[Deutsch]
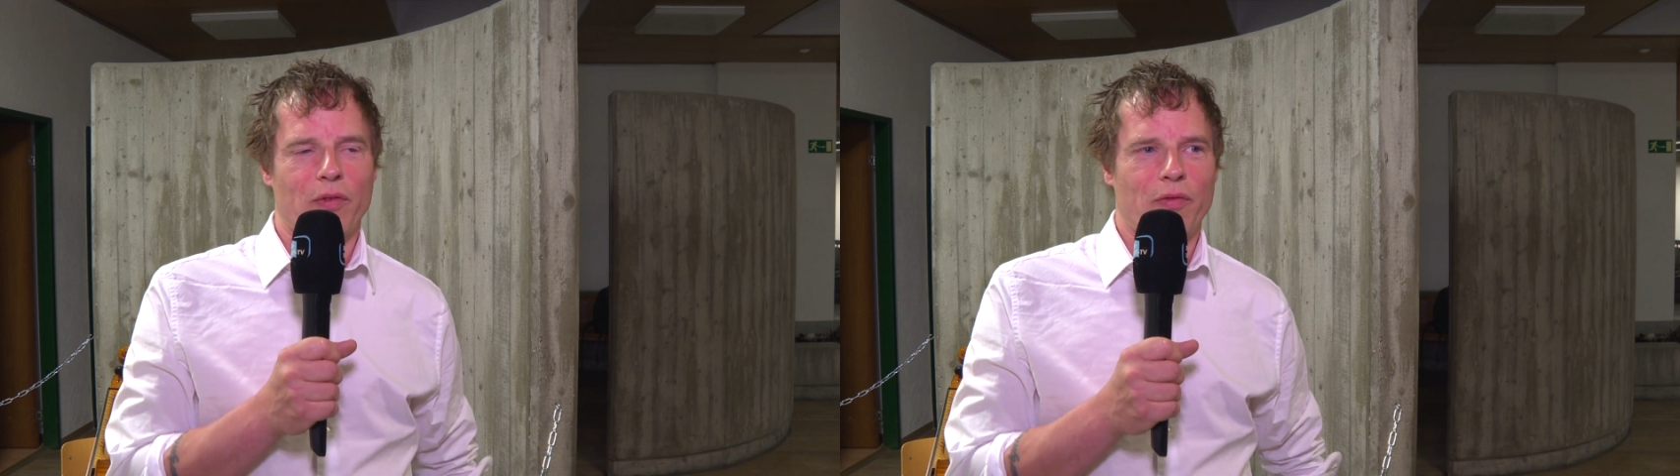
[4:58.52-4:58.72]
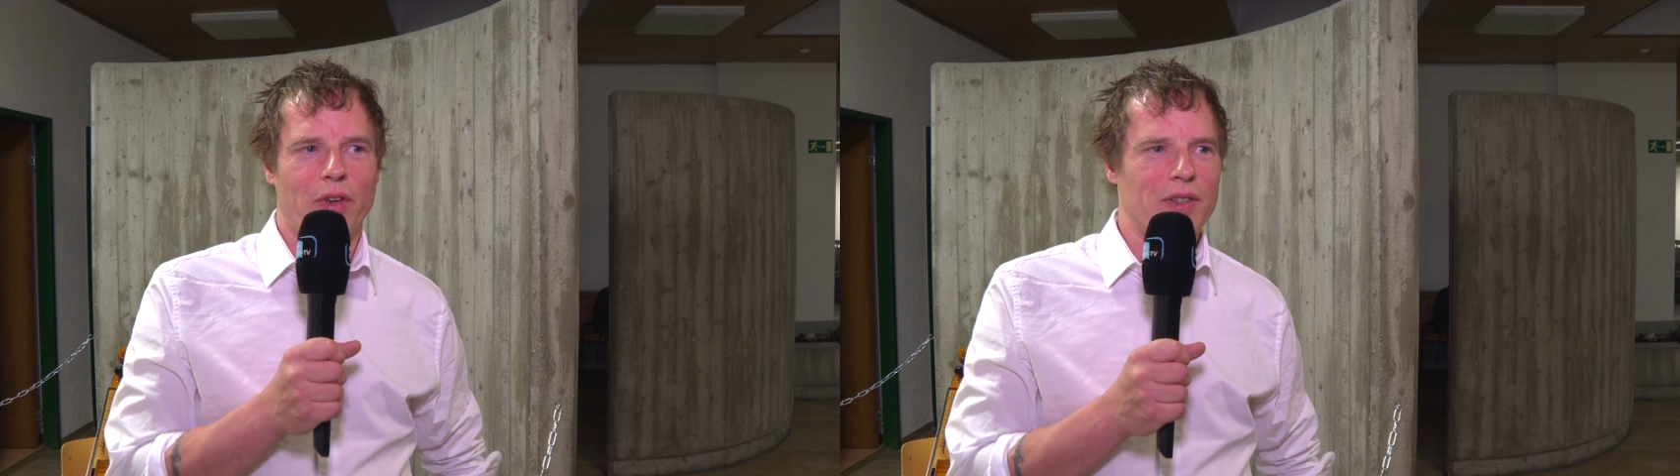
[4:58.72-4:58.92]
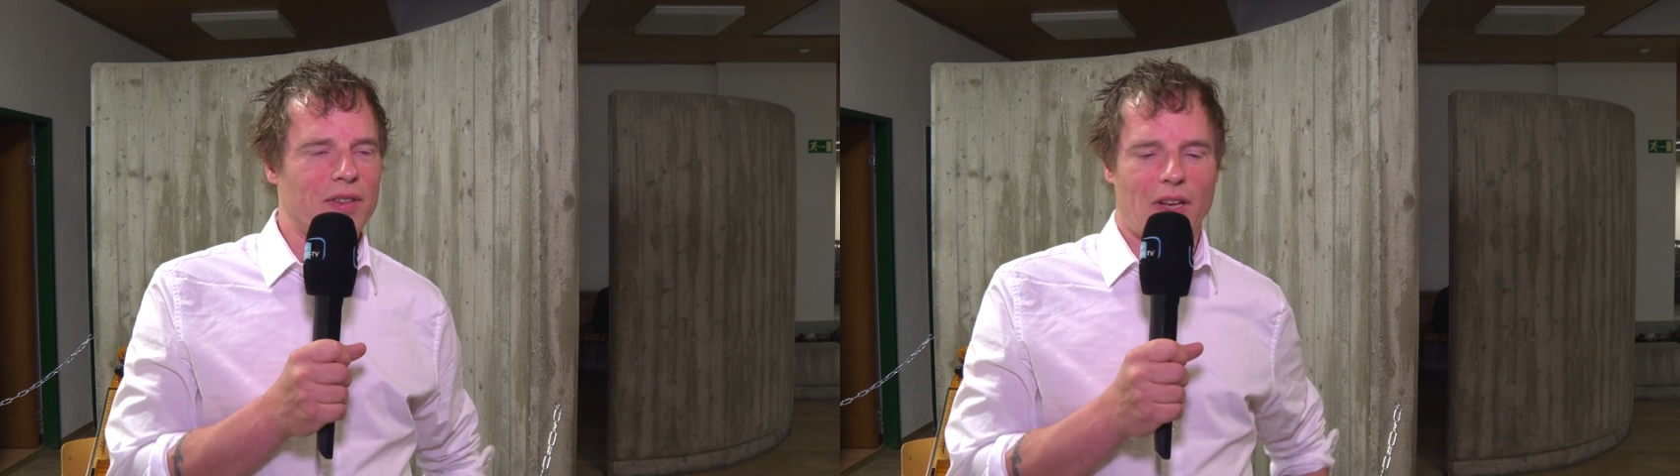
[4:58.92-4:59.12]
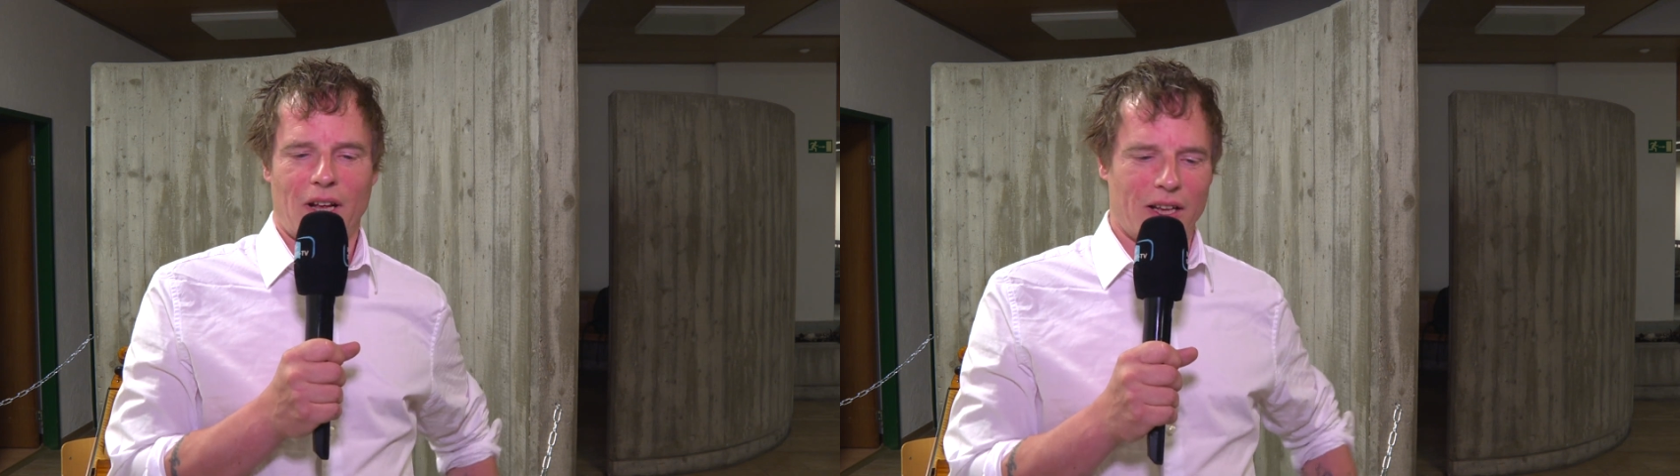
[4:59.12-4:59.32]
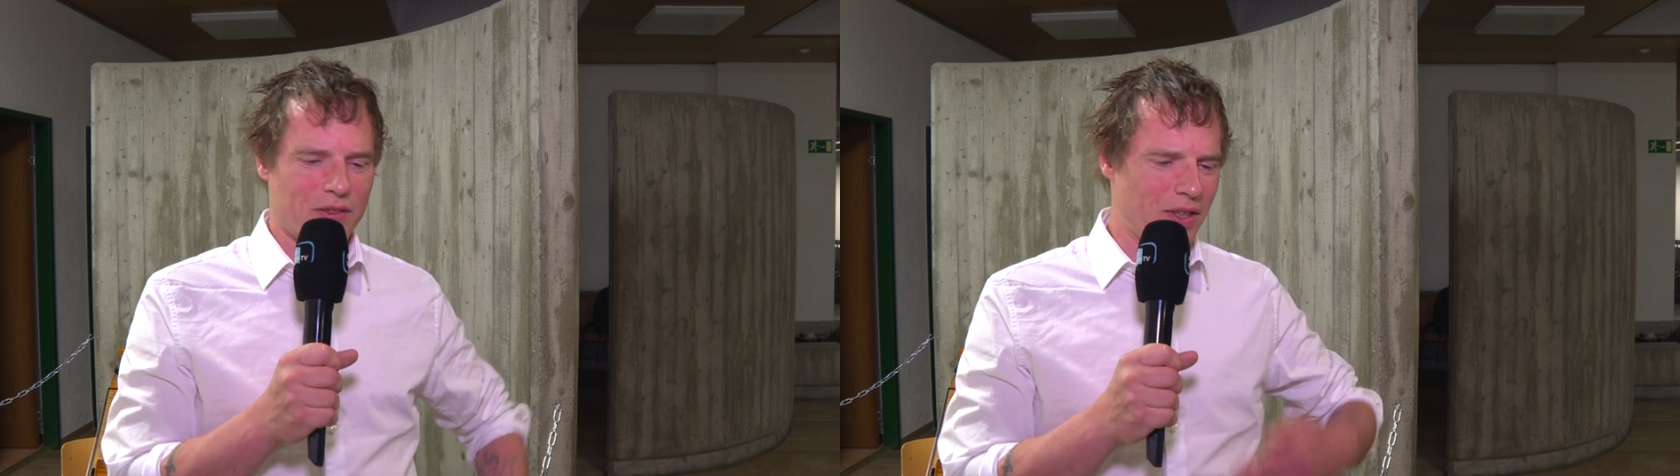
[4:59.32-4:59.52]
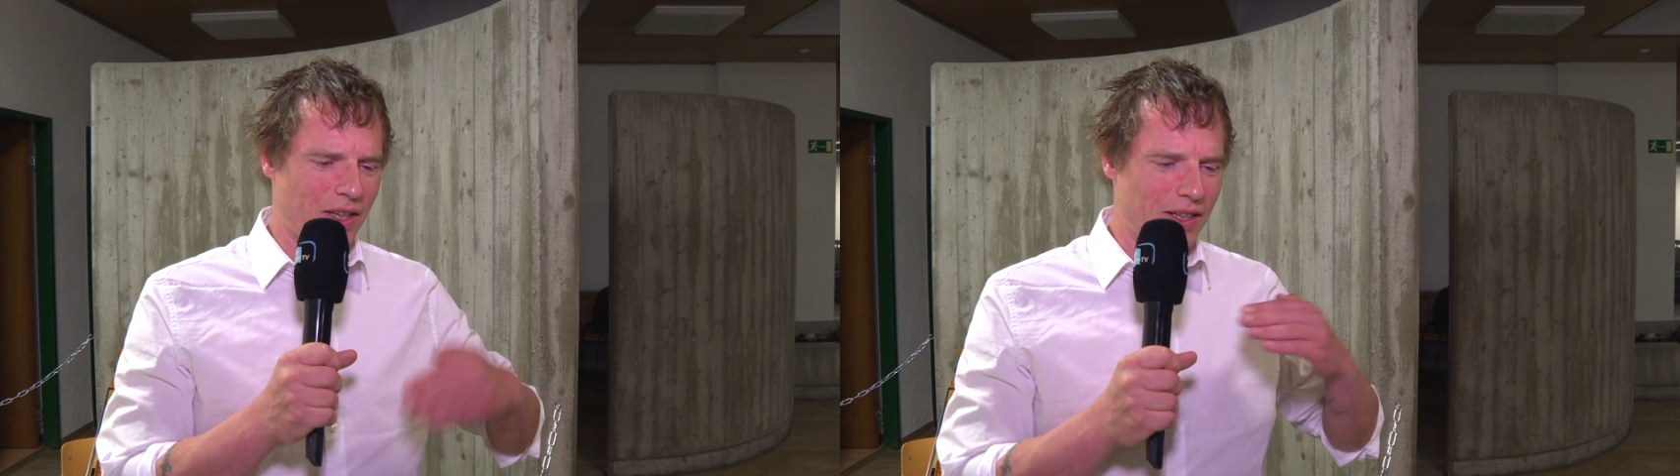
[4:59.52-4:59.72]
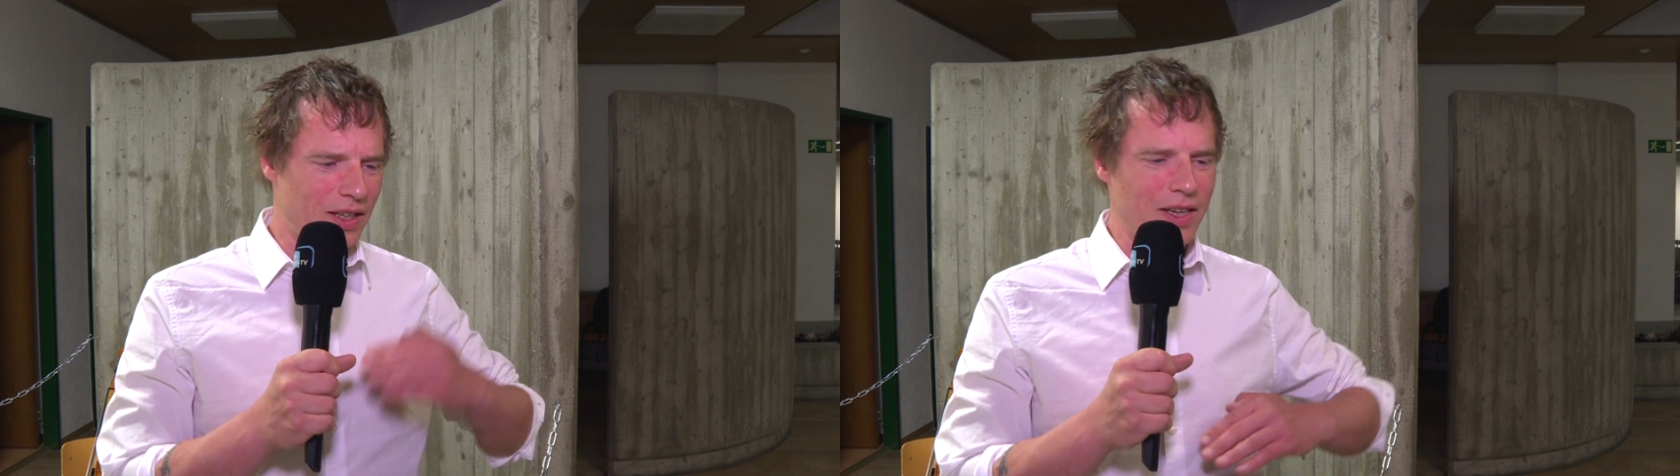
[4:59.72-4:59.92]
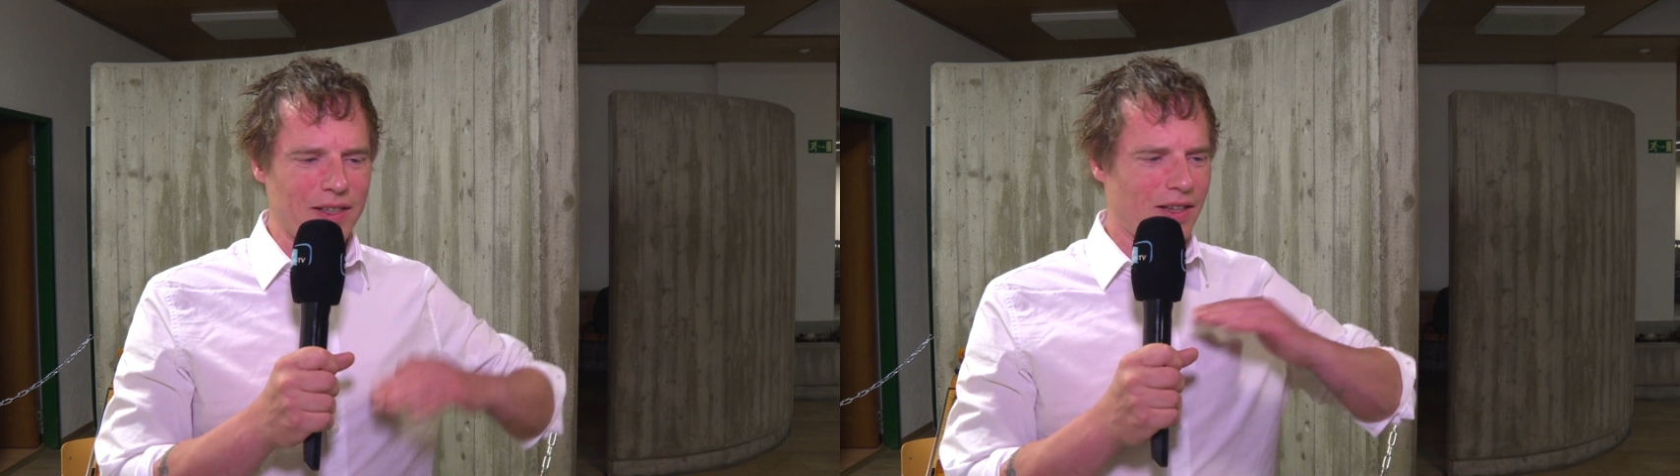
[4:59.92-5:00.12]
wenn es, also in, in,
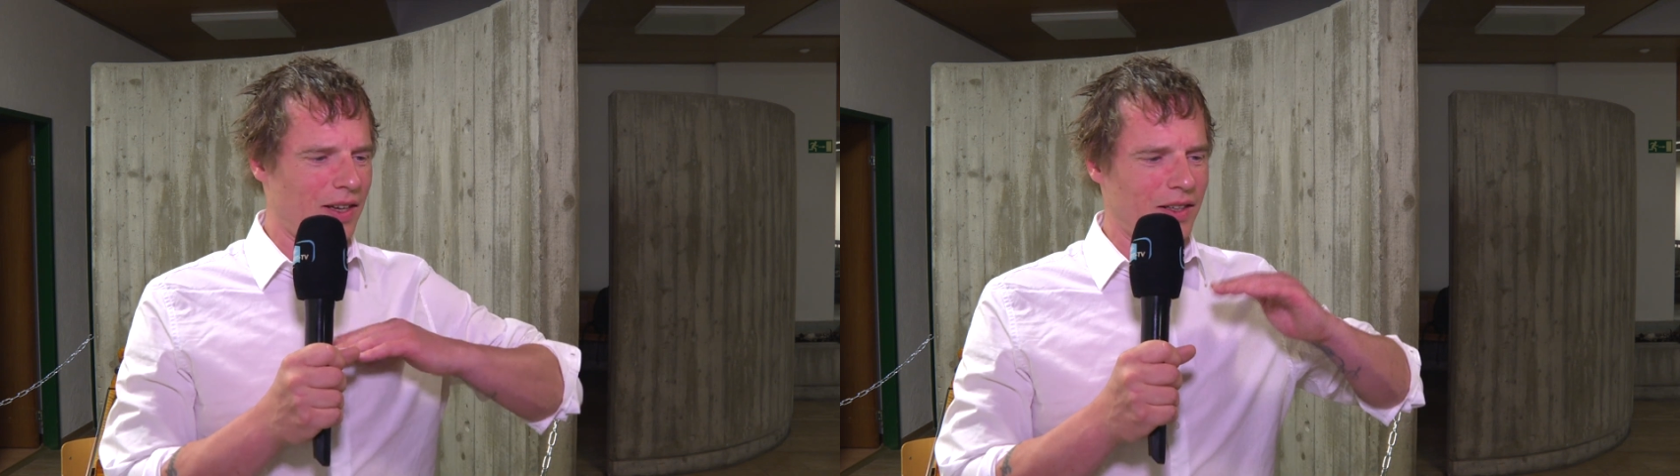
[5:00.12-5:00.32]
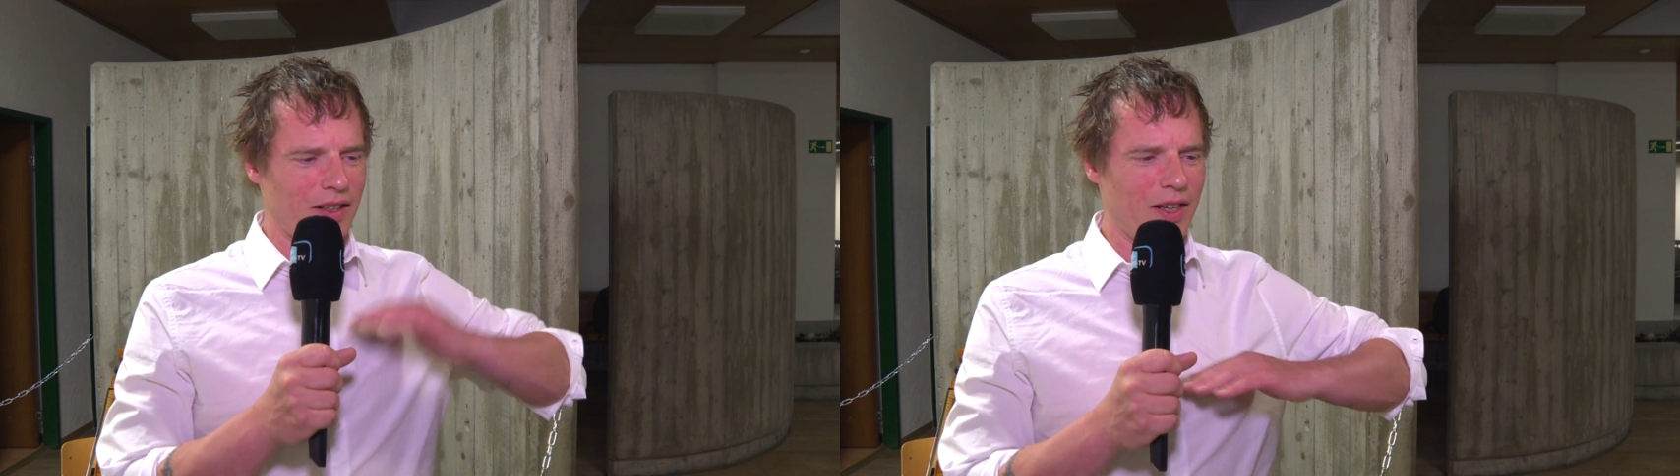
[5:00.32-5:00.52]
irgendeiner, in